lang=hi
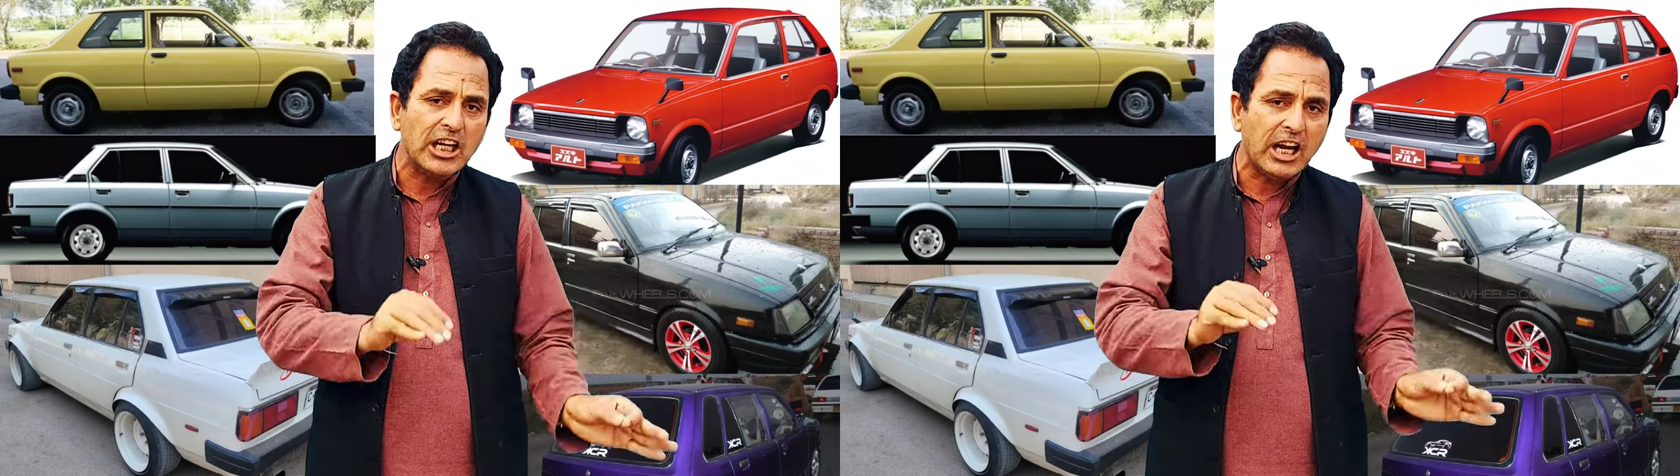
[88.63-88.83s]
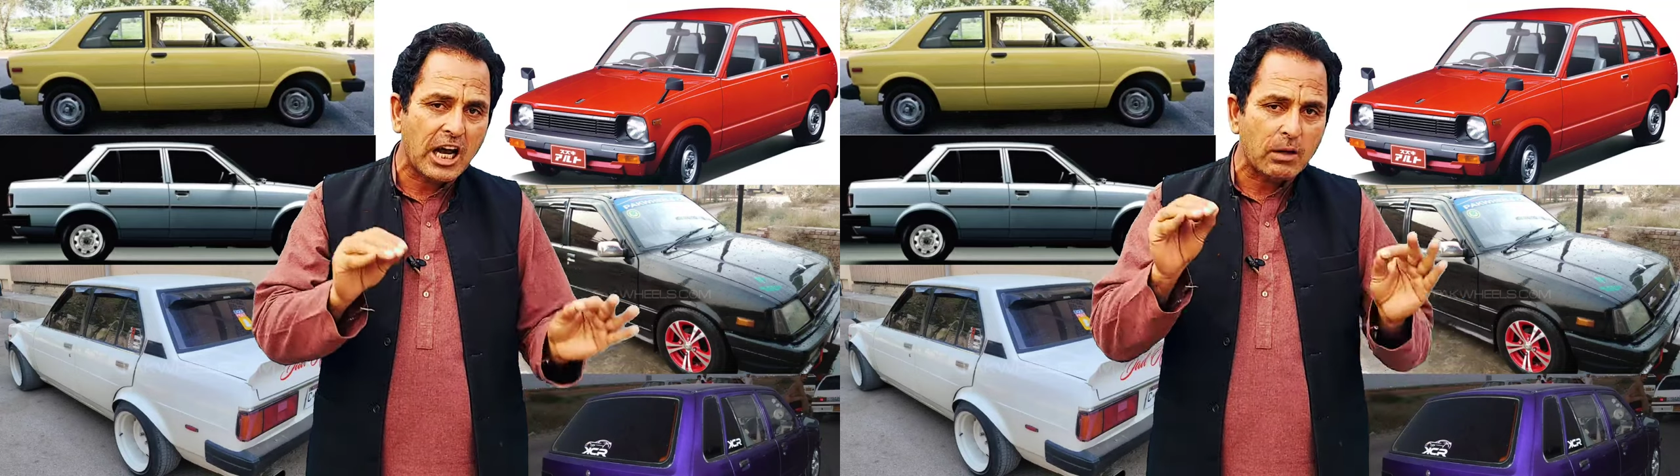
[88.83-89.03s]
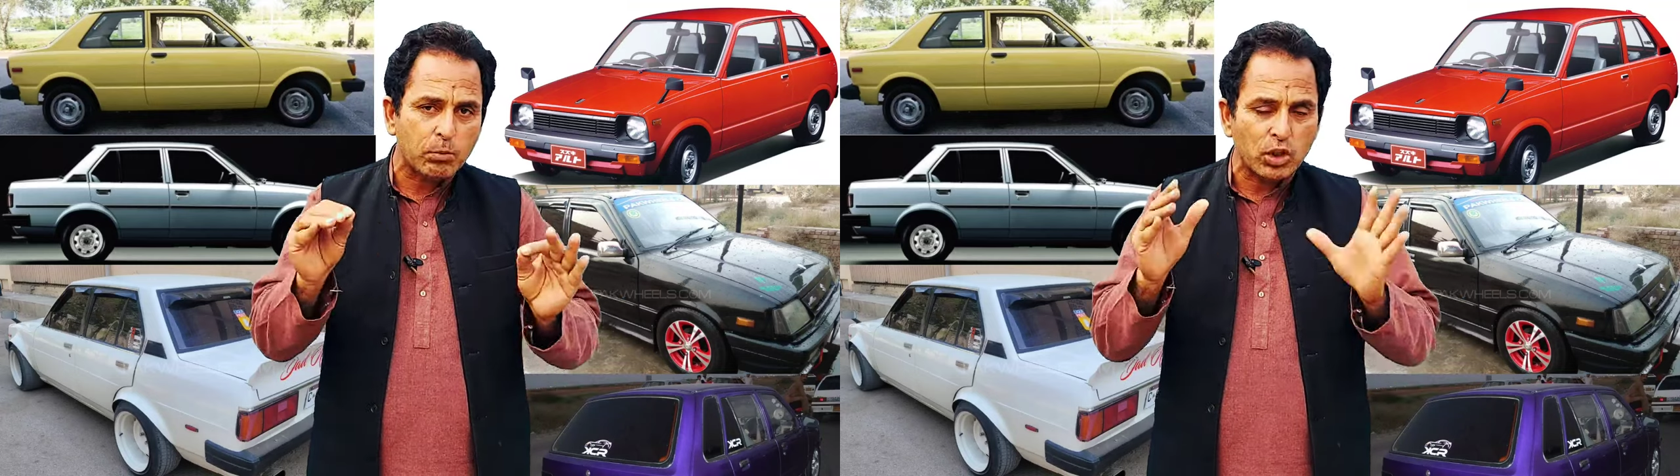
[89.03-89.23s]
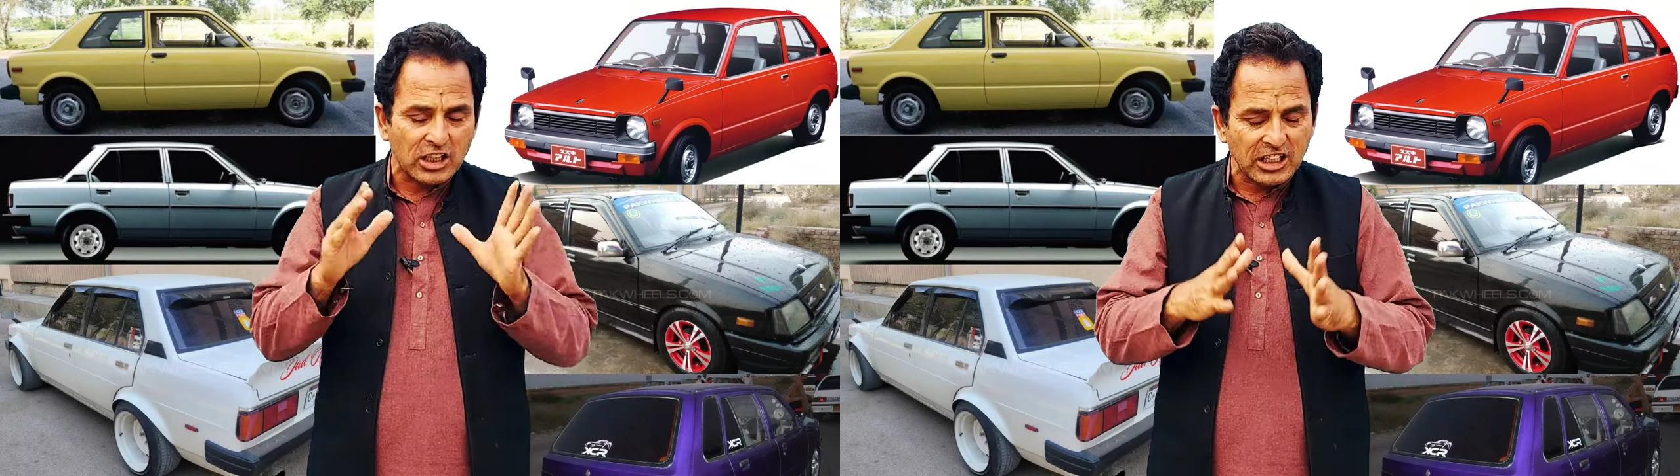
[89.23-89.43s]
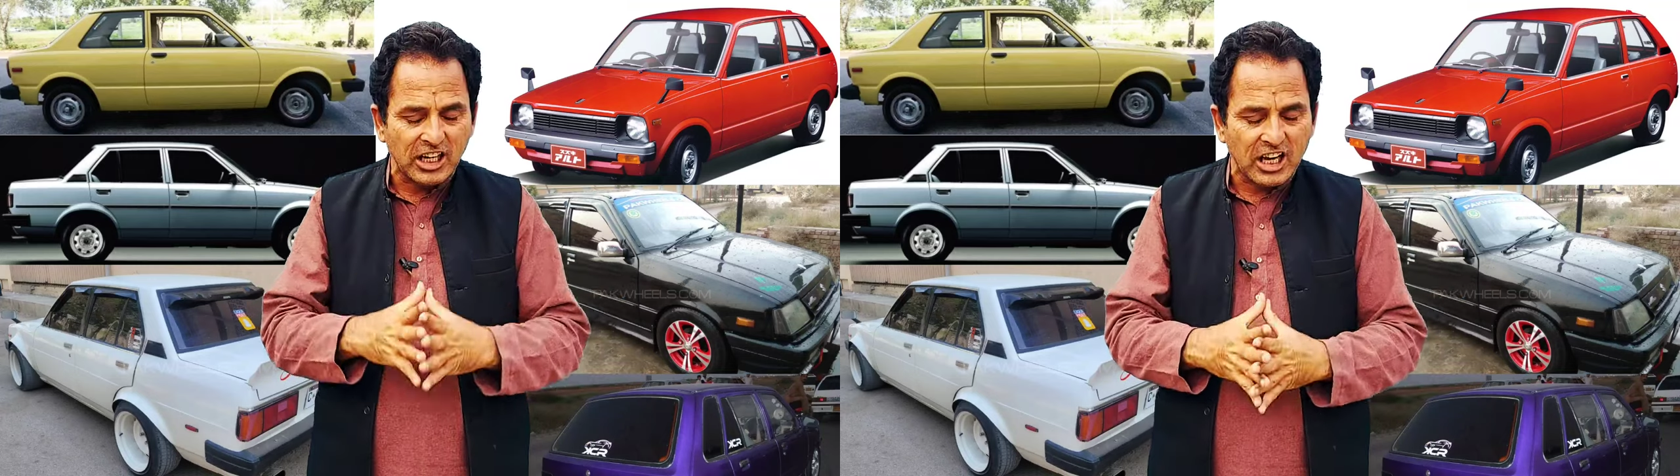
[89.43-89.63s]
तीन लाख
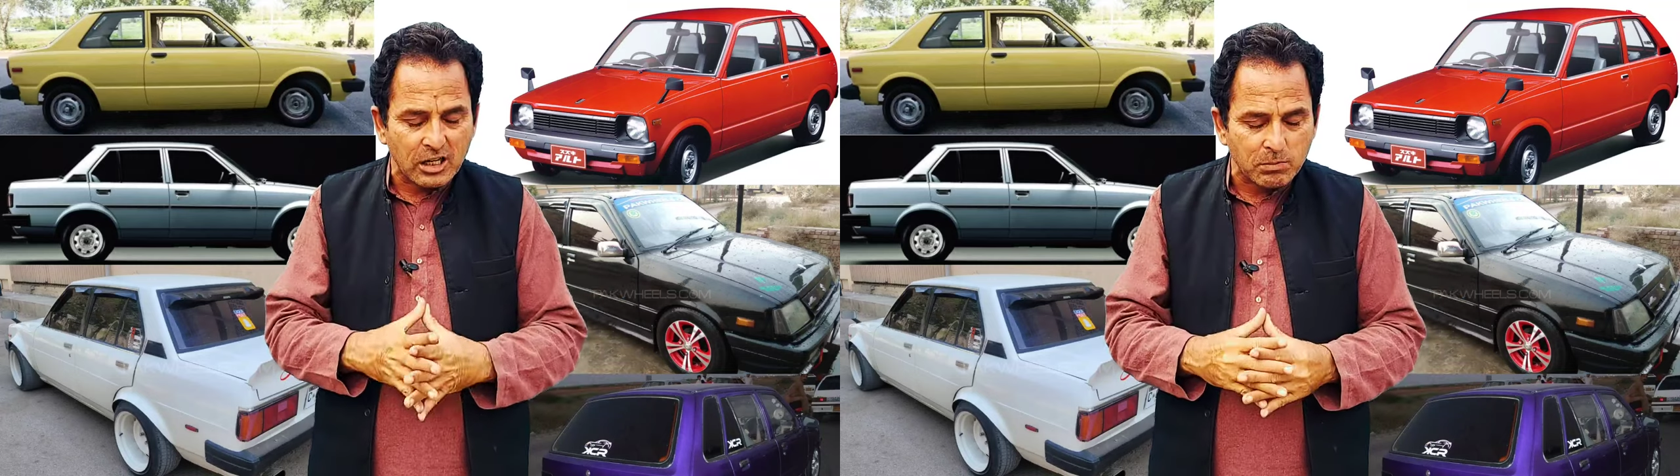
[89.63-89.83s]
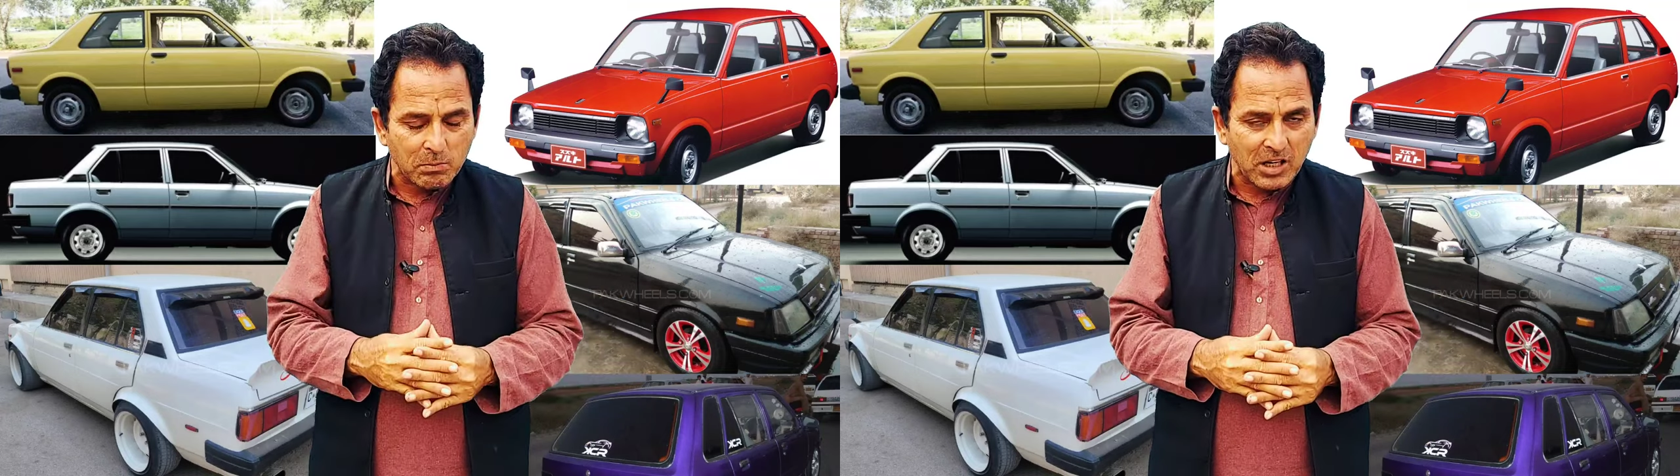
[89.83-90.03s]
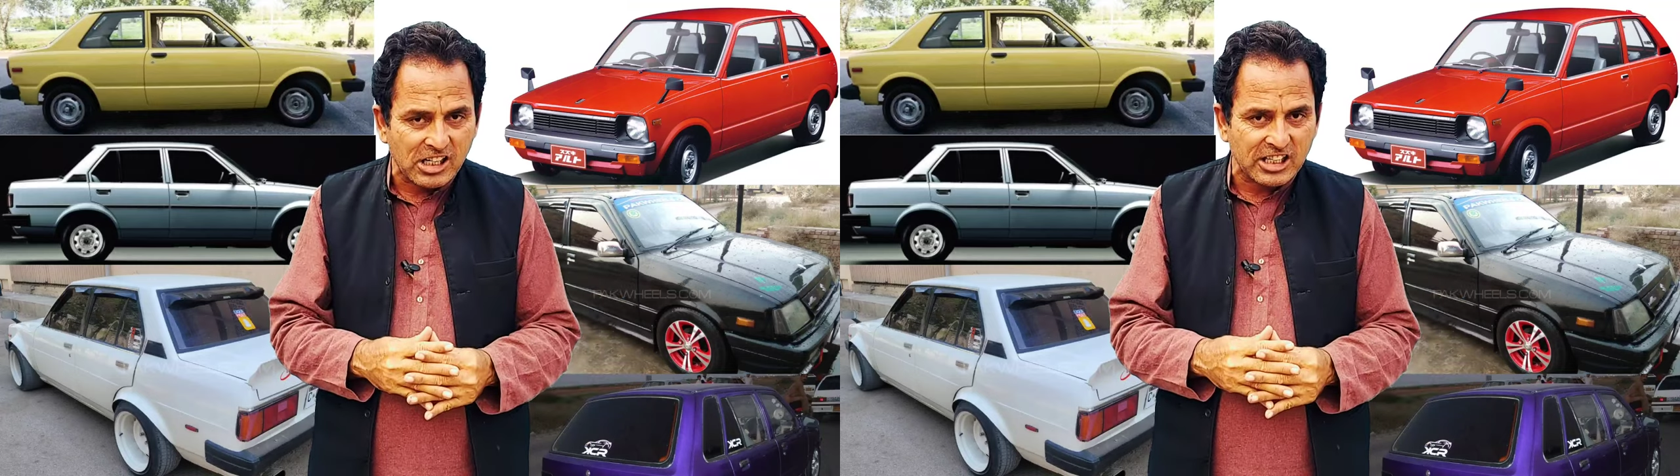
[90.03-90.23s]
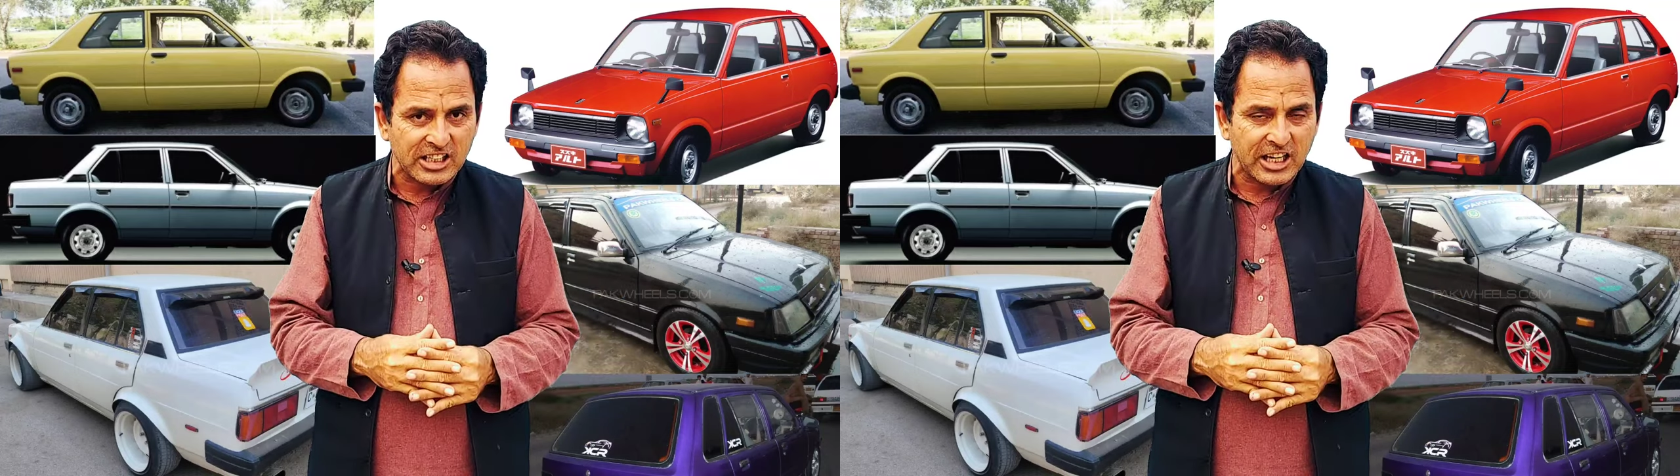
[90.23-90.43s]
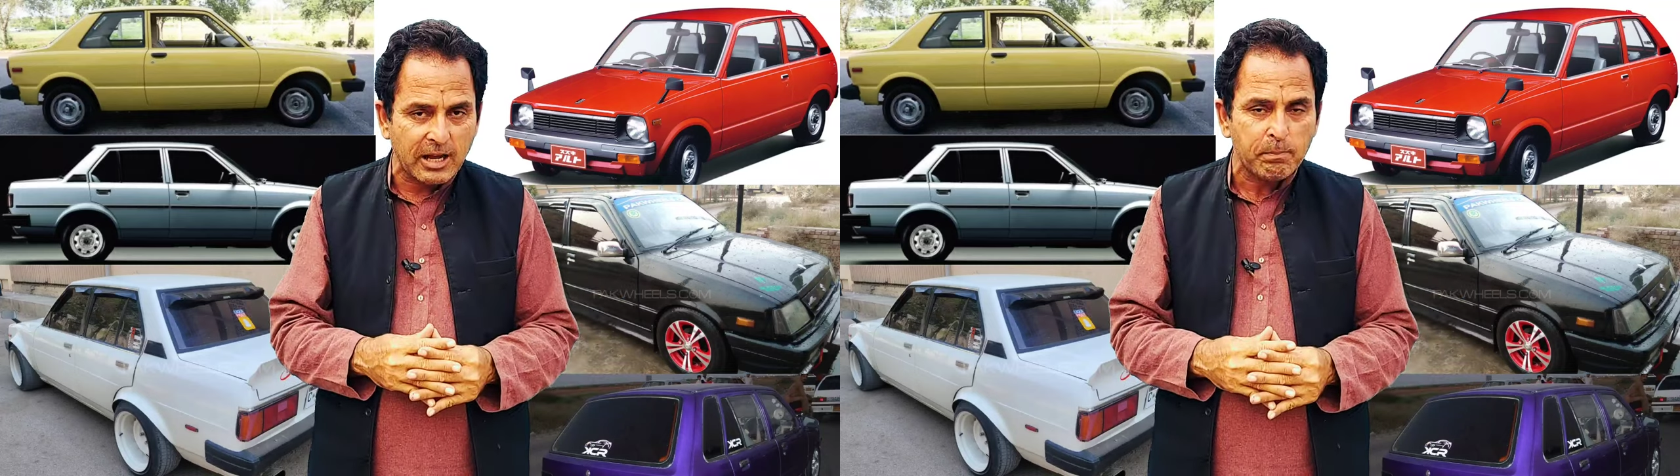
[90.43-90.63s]
पौने तीन लाख में मिल
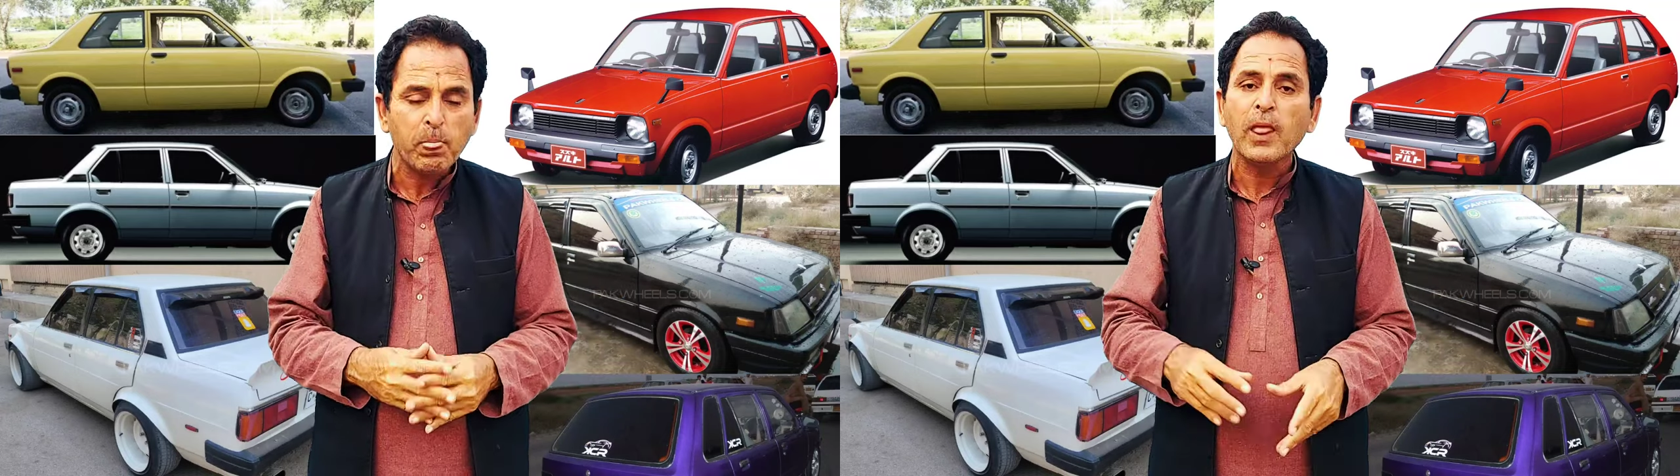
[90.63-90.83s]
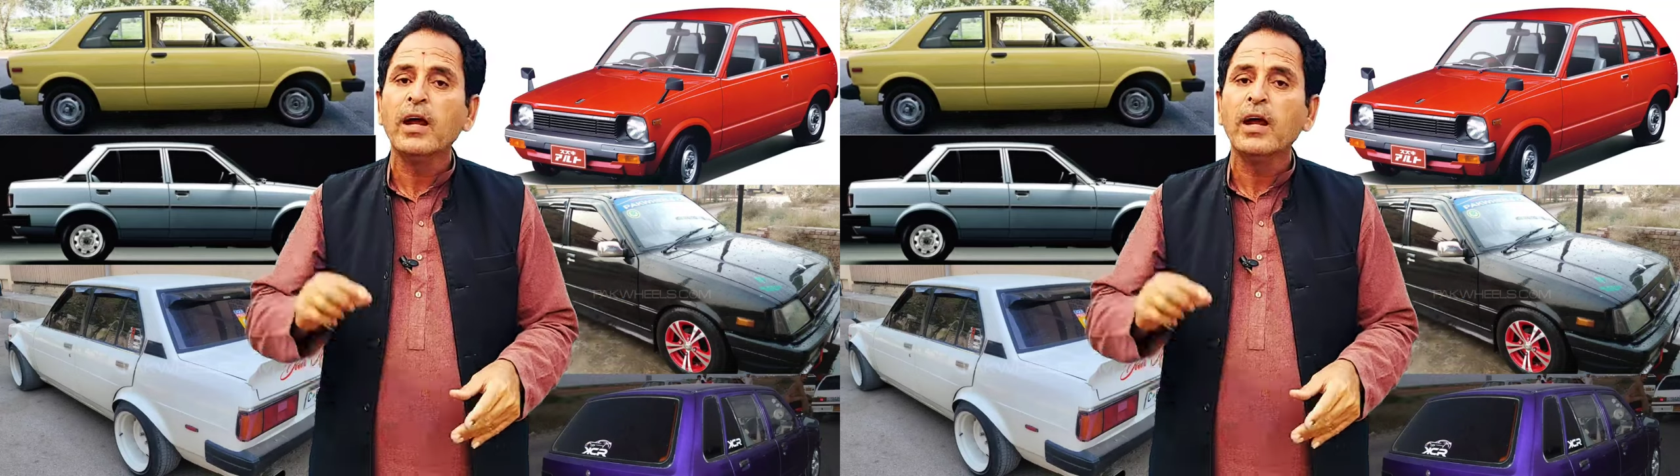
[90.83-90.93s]
सकती है